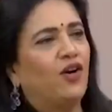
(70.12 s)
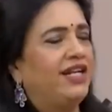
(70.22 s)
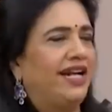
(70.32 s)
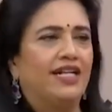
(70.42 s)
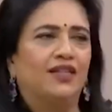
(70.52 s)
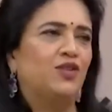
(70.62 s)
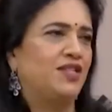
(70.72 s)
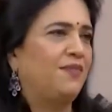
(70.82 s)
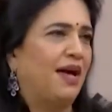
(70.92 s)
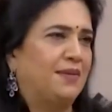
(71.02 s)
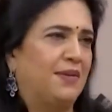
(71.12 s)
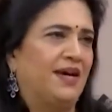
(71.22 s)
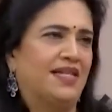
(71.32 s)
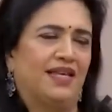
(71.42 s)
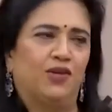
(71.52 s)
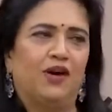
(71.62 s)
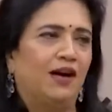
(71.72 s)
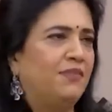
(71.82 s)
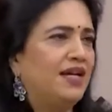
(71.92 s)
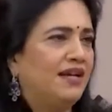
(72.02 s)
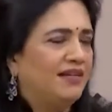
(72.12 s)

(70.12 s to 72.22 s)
रिकॉर्ड डेटा तो सब आपके पास है तो आप